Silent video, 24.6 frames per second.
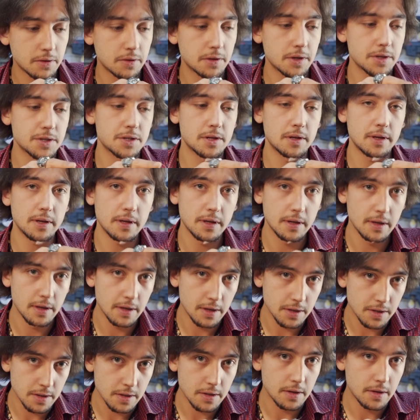określę,
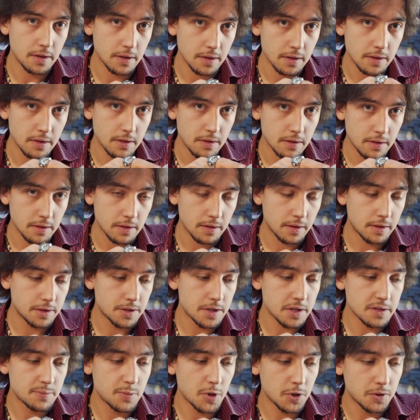
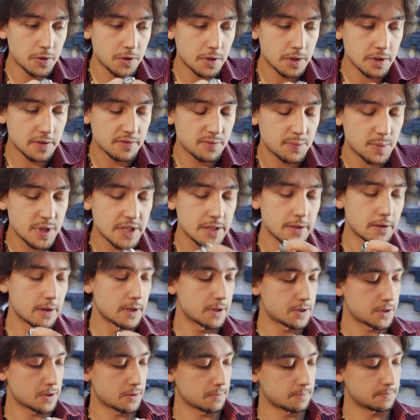gdzie zbiornik jest w
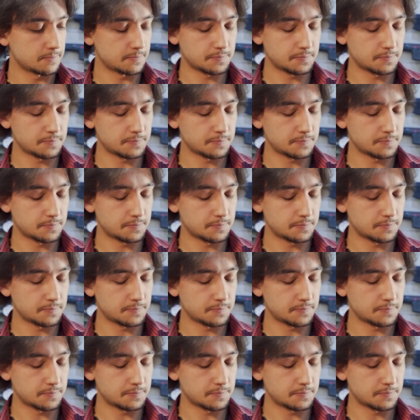pistolecie.